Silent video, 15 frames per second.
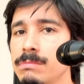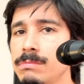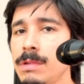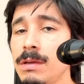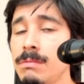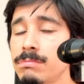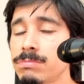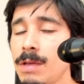
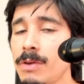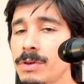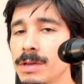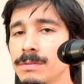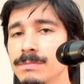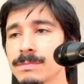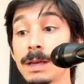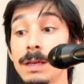está
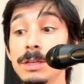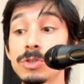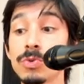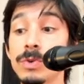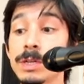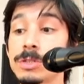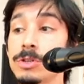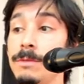bien. Y su
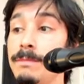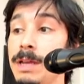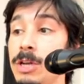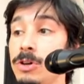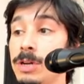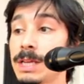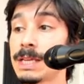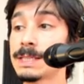versión
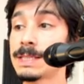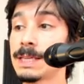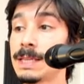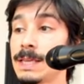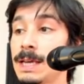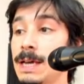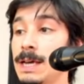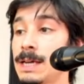menor, que
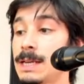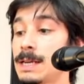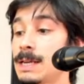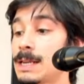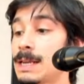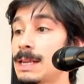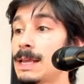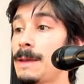sería
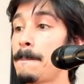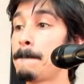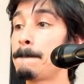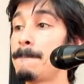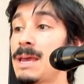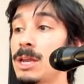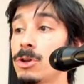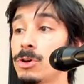Re
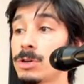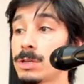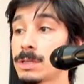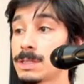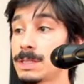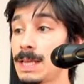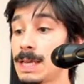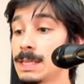menor
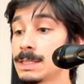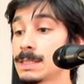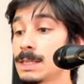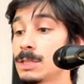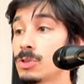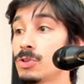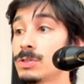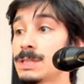6.
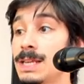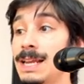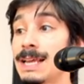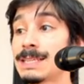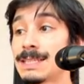Entonces, la